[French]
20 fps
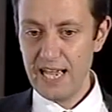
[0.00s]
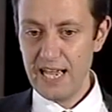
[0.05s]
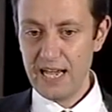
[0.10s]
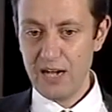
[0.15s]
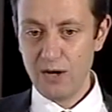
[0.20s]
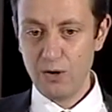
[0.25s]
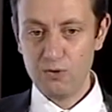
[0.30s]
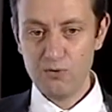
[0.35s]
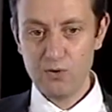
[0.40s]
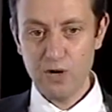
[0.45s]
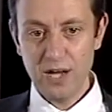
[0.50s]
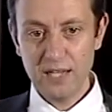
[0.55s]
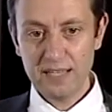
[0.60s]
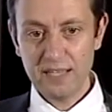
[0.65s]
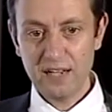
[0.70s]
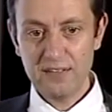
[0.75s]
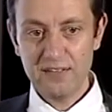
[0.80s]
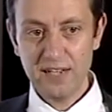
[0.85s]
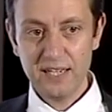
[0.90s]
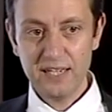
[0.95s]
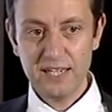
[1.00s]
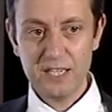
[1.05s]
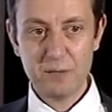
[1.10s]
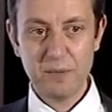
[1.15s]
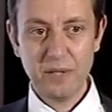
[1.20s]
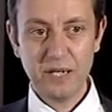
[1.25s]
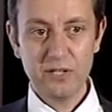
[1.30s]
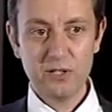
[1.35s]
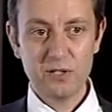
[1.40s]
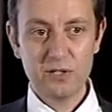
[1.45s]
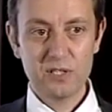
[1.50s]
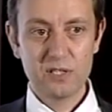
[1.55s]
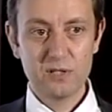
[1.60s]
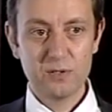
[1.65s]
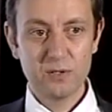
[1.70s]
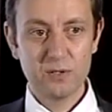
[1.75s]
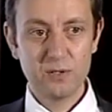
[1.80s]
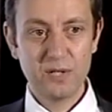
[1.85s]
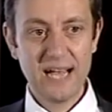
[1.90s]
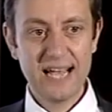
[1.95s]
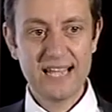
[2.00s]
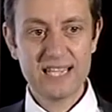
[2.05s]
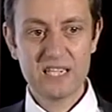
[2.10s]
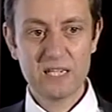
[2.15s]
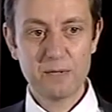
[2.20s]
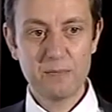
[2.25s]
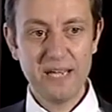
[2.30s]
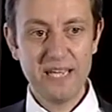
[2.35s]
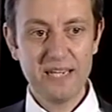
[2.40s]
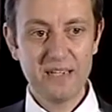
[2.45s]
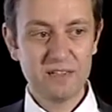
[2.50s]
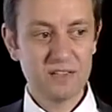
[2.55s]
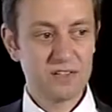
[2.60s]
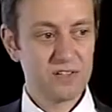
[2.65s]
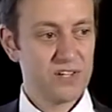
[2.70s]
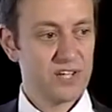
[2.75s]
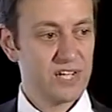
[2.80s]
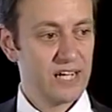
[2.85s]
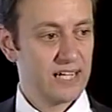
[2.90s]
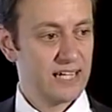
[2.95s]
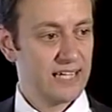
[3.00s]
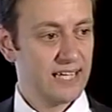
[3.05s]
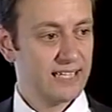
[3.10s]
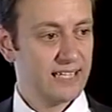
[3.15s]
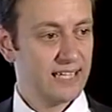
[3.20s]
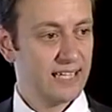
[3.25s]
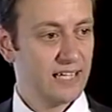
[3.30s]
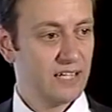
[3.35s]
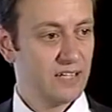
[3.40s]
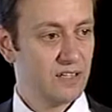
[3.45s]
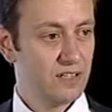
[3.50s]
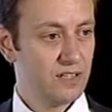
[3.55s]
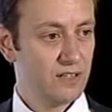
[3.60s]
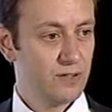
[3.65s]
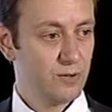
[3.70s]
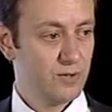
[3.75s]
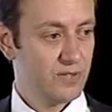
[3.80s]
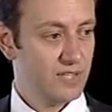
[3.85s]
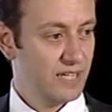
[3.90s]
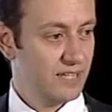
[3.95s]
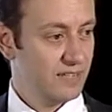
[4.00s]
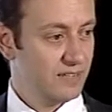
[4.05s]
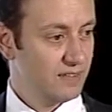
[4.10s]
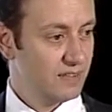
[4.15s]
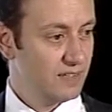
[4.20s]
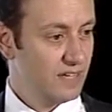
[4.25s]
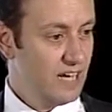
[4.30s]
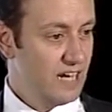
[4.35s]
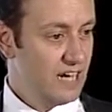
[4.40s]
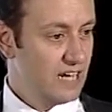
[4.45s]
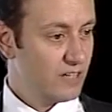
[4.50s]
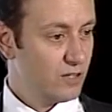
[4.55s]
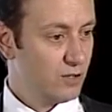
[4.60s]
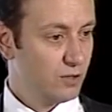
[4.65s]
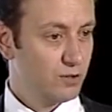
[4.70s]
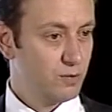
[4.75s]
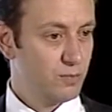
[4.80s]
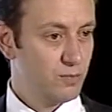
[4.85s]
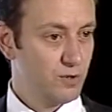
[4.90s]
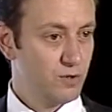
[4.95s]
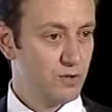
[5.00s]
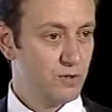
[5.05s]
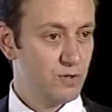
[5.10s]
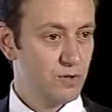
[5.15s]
On voit à travers l'expérience de Ask Ben chez Alcatel-Lucent, quand M.